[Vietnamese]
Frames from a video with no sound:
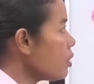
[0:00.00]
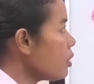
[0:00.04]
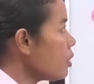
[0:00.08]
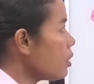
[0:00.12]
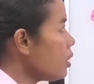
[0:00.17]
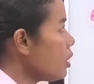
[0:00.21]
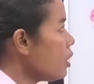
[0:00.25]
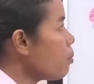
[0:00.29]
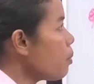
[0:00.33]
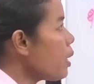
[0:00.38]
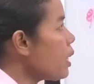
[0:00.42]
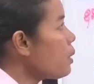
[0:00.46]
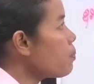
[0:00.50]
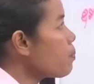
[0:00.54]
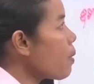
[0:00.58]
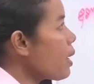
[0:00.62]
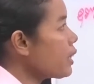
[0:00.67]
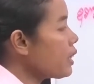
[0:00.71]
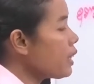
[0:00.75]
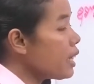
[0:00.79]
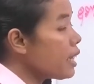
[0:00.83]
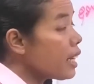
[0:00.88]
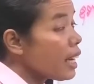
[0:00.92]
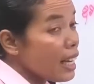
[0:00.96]
mình
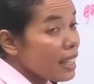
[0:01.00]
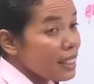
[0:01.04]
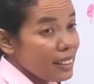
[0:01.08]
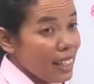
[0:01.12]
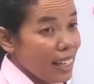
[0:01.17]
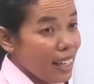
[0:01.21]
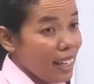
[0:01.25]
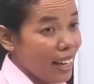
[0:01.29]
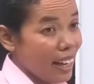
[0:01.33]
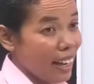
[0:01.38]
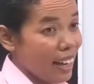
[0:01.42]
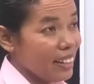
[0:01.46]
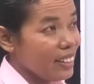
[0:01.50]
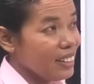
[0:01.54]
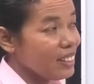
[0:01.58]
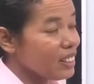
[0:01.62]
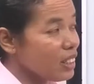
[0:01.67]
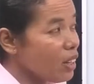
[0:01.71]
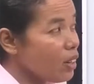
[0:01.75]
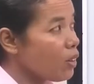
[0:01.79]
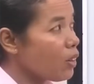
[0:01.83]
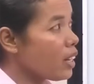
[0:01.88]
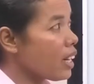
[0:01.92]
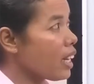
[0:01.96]
ban tì khẹ sạ hàng
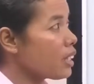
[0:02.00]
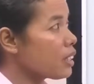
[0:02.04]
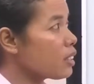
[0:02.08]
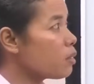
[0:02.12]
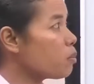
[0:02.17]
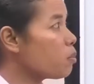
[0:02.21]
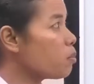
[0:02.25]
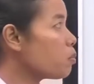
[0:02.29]
chồng kana